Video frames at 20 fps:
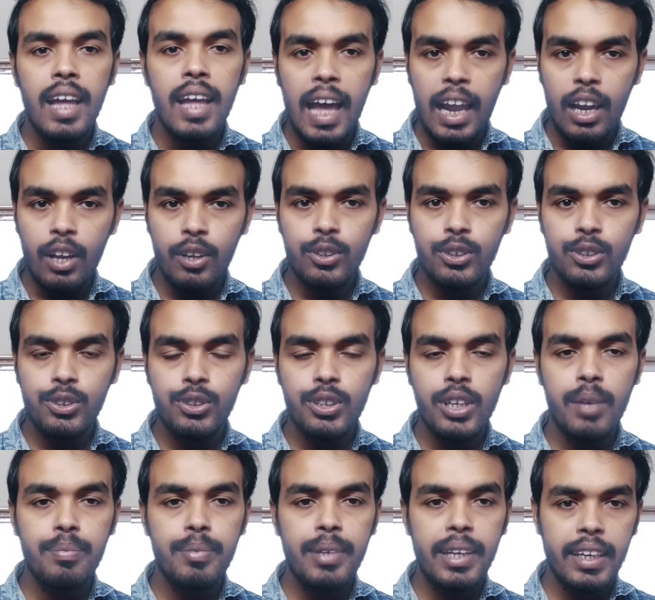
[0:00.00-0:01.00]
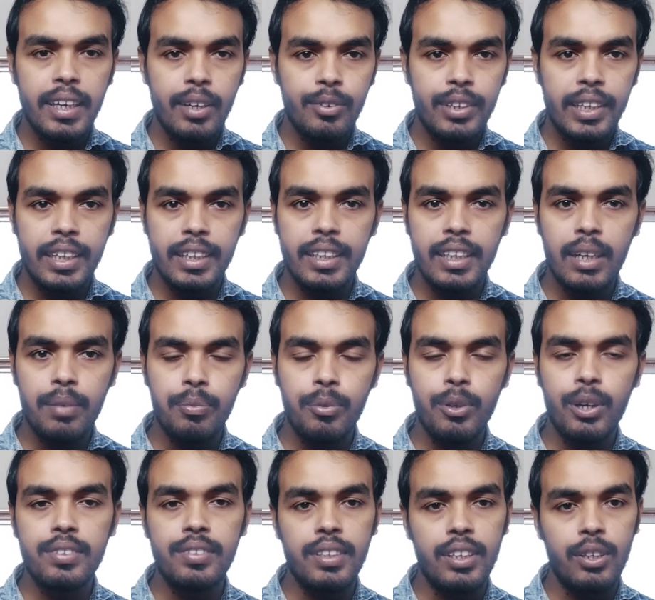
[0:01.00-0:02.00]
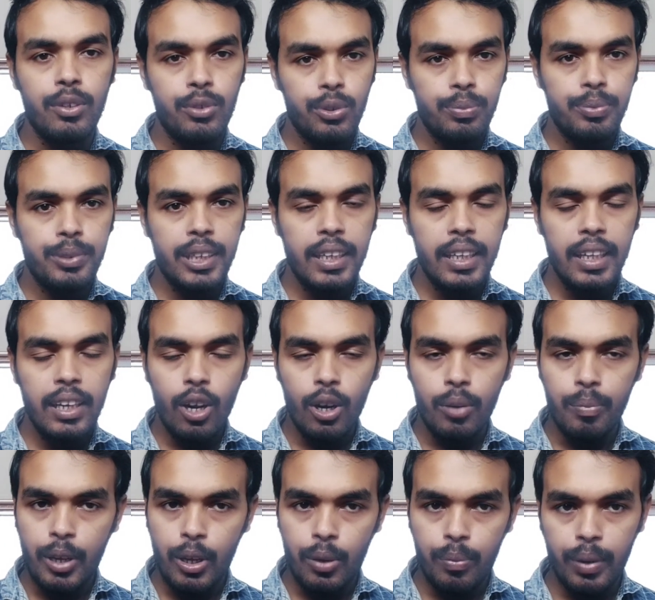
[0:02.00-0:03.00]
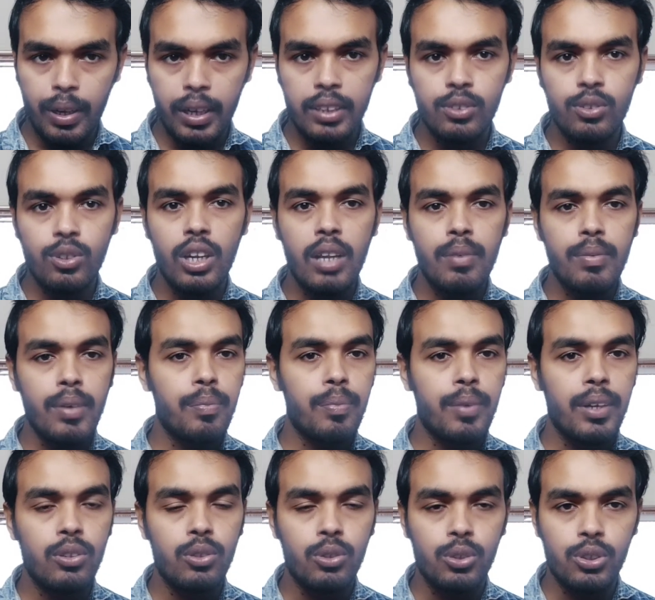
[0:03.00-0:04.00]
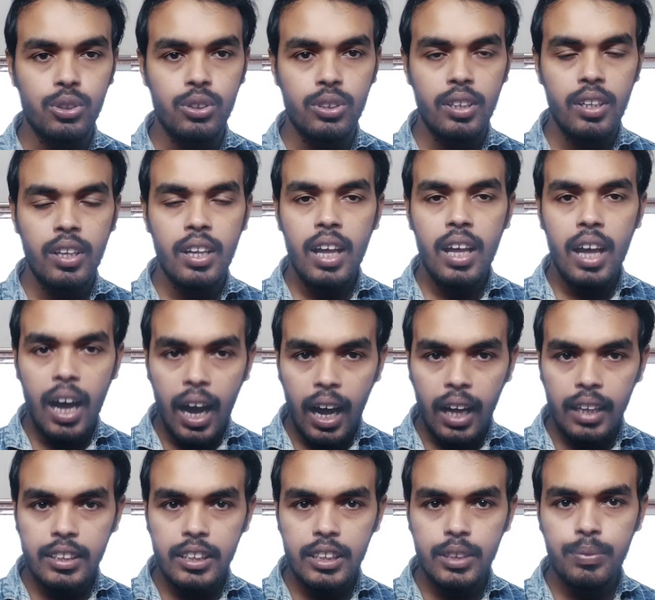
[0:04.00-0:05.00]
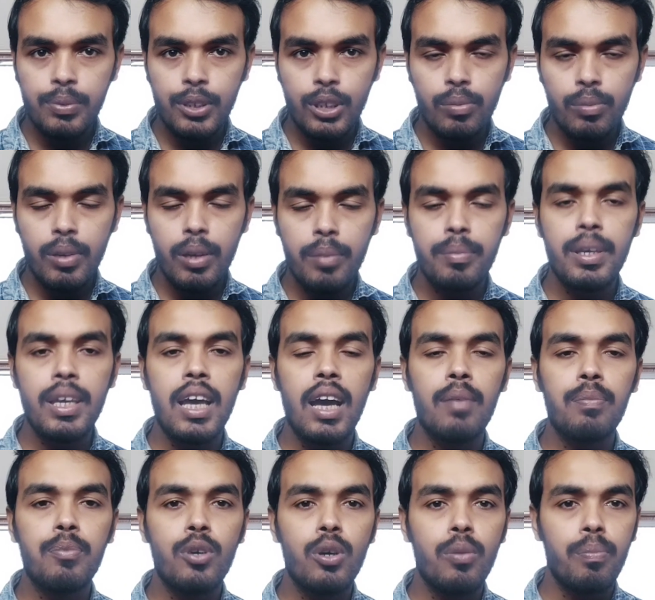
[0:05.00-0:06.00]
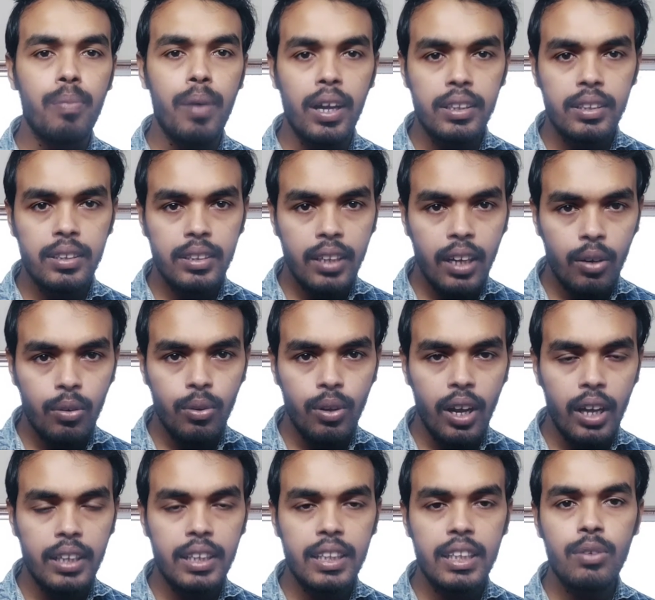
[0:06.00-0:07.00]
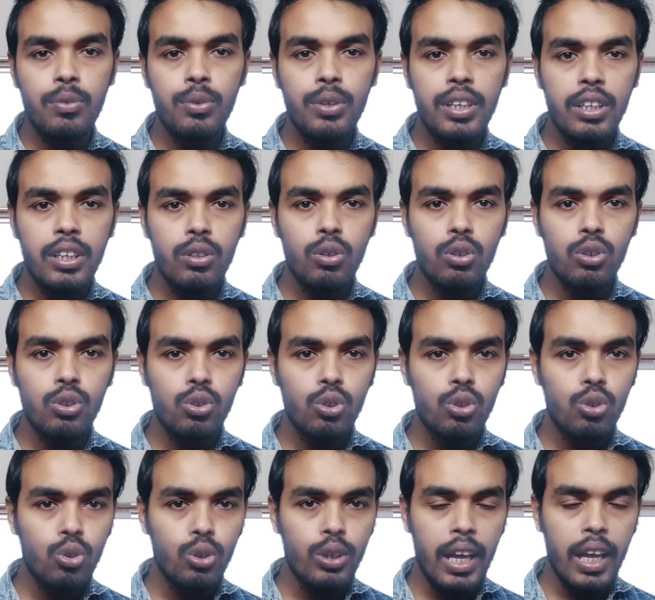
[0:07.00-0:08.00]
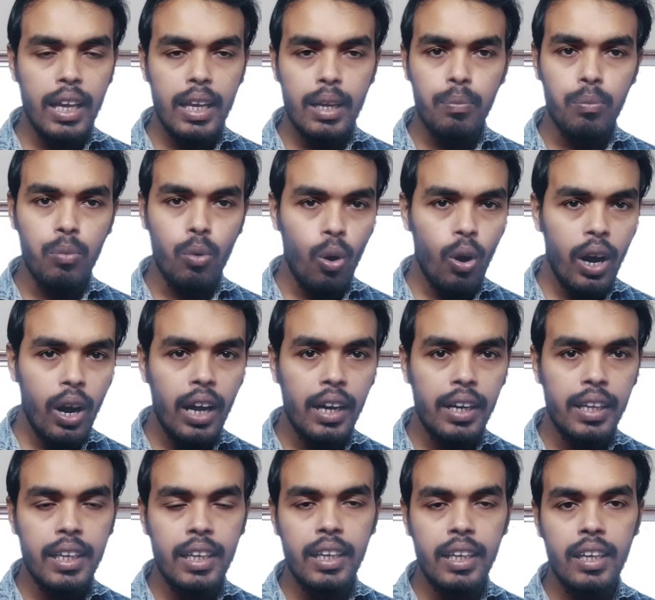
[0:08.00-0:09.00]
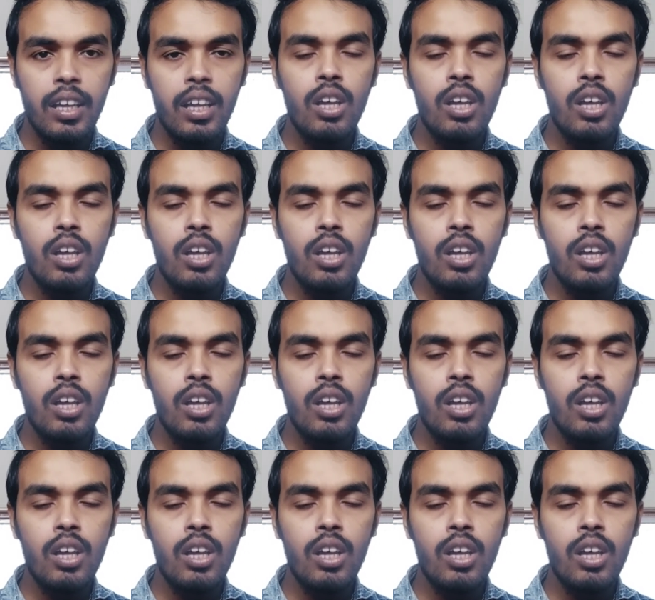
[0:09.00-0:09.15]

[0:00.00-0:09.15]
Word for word: हेलो दोस्तों आप देख रहे हो टेक्निकल फोकस यूट्यूब चैनल और मैं हूं प्रकाश दुर्लभ आपका दोस्त आज इस वीडियो में मैं आपको बात करूंगा क्योंकि दोस्तों जो नए ब्लॉगर है